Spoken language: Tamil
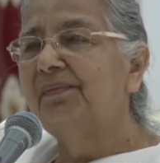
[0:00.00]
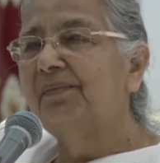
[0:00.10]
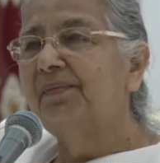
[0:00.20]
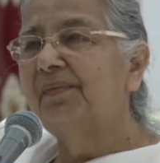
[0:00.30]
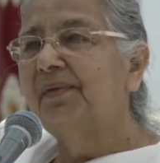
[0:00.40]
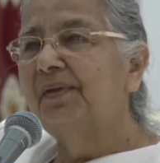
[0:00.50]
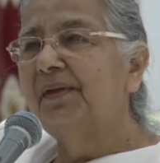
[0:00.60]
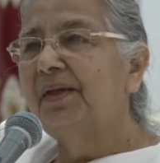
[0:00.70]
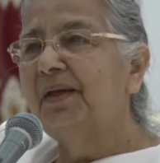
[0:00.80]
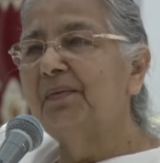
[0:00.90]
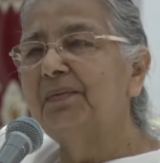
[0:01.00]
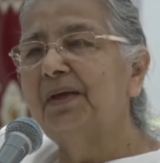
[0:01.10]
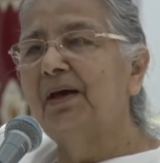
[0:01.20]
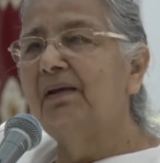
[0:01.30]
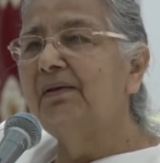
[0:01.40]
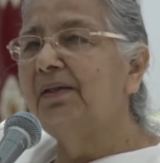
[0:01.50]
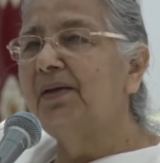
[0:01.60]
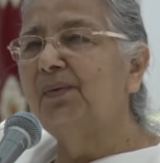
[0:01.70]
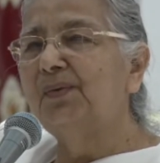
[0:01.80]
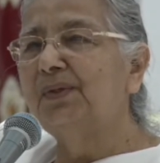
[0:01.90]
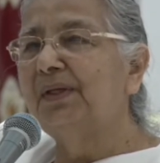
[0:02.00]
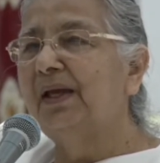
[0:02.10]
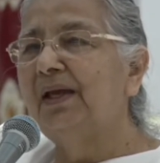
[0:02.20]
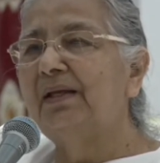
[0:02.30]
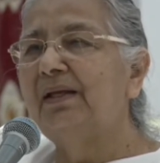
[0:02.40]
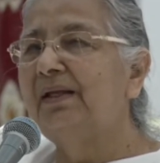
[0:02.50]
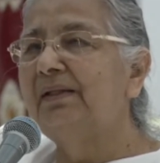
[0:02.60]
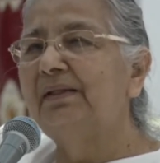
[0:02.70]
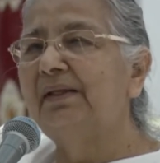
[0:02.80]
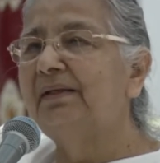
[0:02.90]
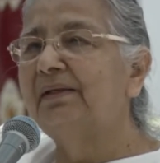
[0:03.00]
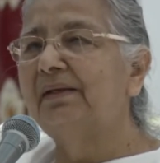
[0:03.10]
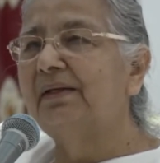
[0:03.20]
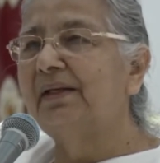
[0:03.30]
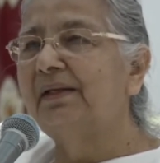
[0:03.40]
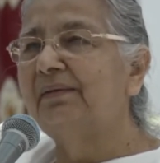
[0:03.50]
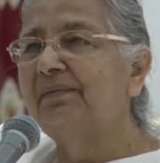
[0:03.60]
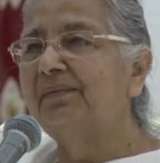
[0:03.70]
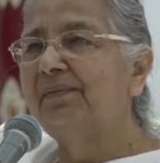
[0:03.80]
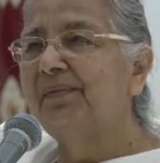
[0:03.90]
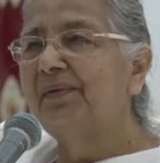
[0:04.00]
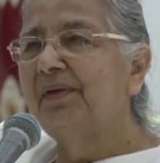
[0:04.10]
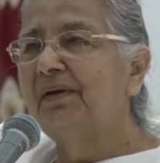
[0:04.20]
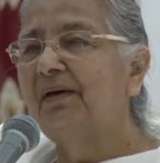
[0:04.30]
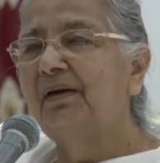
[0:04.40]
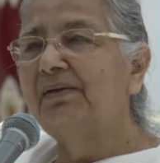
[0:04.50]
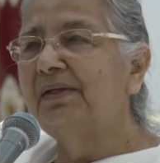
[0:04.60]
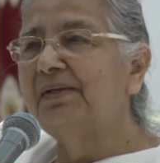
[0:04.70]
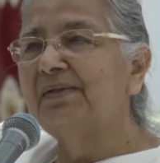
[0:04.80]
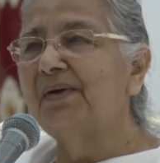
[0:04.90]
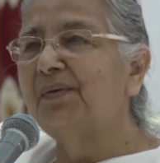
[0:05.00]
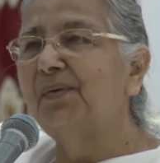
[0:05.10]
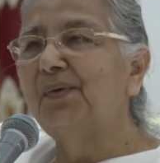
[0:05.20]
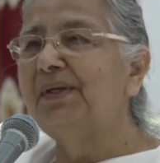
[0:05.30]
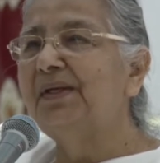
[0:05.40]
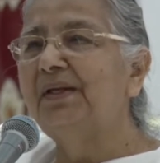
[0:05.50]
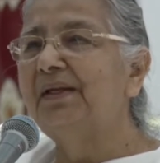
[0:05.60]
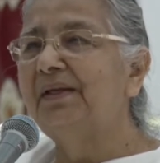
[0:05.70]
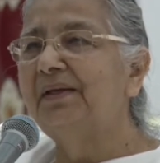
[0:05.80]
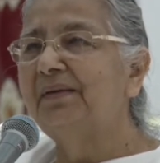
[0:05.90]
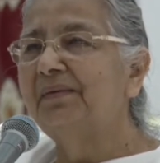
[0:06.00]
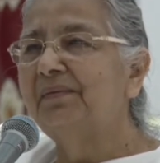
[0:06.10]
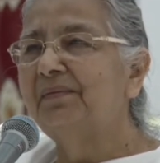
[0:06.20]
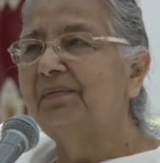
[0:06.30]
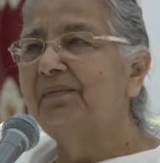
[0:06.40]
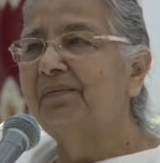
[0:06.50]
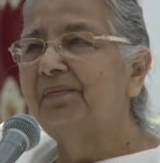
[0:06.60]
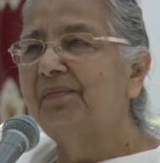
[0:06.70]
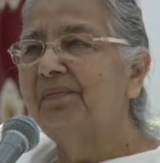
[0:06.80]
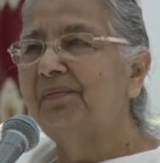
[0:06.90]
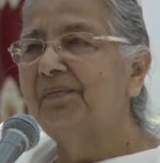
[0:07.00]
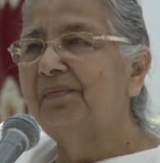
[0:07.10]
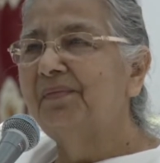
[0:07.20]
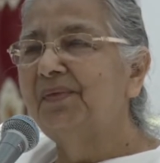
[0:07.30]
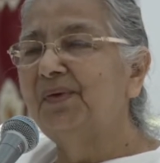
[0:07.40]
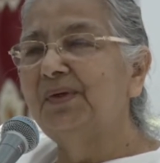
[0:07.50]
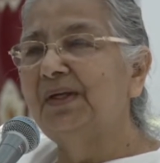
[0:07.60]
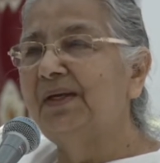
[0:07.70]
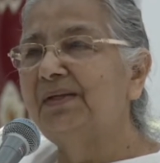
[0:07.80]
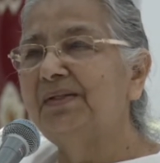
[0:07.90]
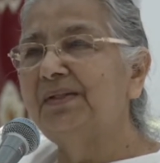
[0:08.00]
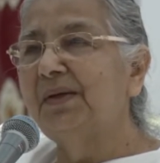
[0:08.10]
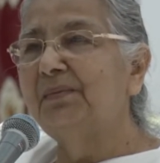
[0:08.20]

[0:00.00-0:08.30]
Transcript: தன்னுடன் இருக்கக்கூடிய சகோதரிகளை பார்க்கும்போது தாதிக்கு இதுதான் வந்து தோணும் ஞானத்தை பற்றி ஆழமாக நம்ம வந்து சிந்தனை பண்ணலாம்